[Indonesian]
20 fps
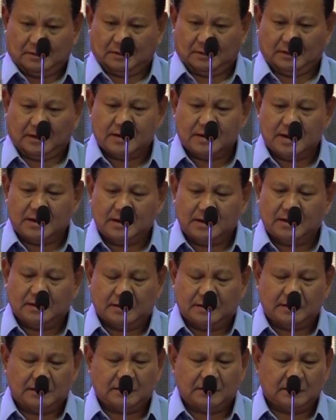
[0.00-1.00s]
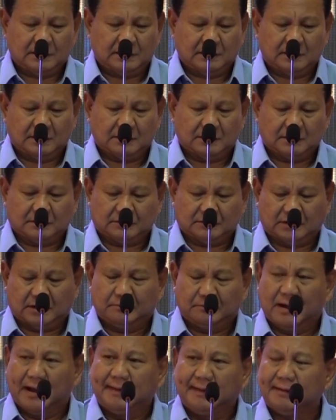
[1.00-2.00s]
Karena ini yang
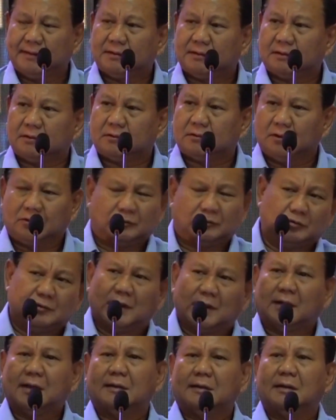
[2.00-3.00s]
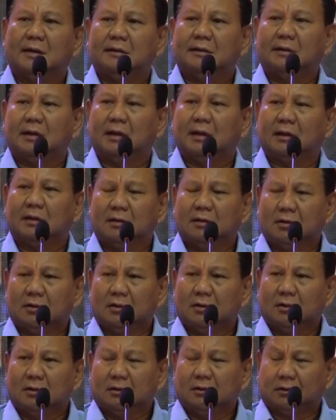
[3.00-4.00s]
terbaik tentunya karena dia
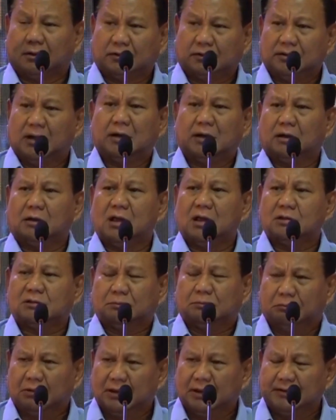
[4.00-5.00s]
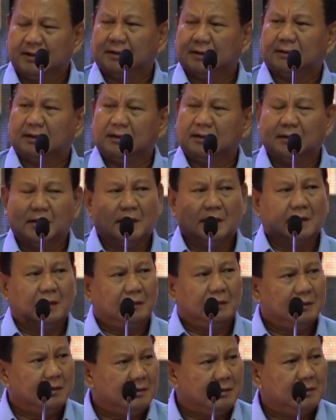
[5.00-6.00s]
kerja keras, belajar keras.
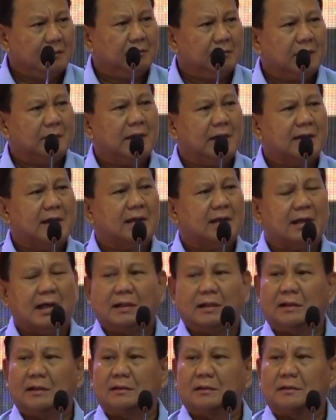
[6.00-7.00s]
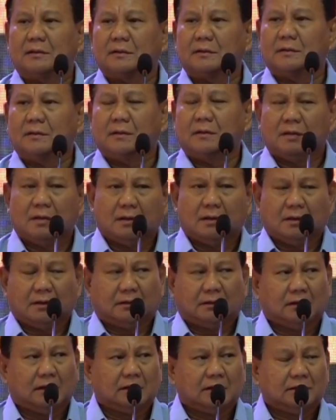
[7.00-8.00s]
Ini memang nakal.
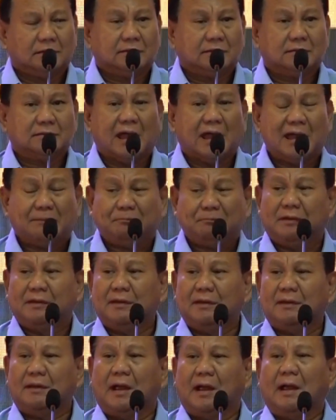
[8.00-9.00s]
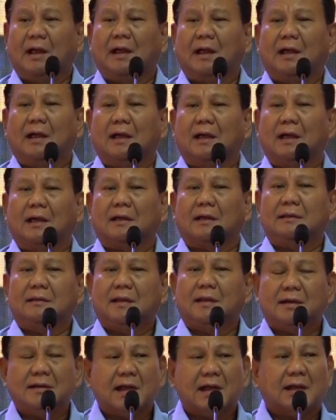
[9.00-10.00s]
Tapi ah,
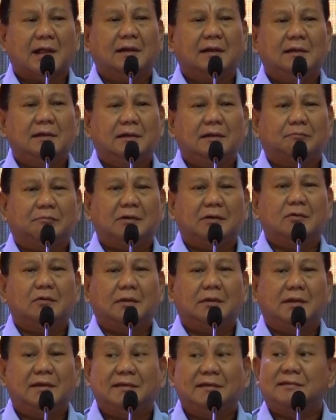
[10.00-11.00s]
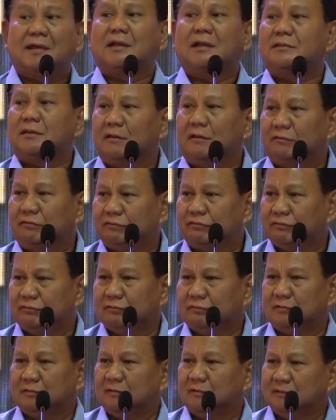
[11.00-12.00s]
yang nakal ini penuh inisiatif.
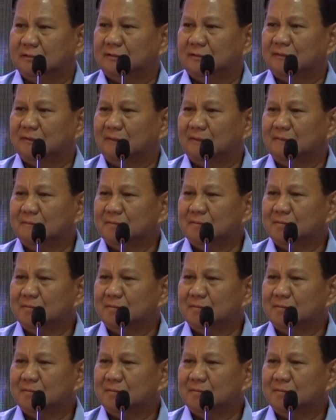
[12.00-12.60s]
Yeah.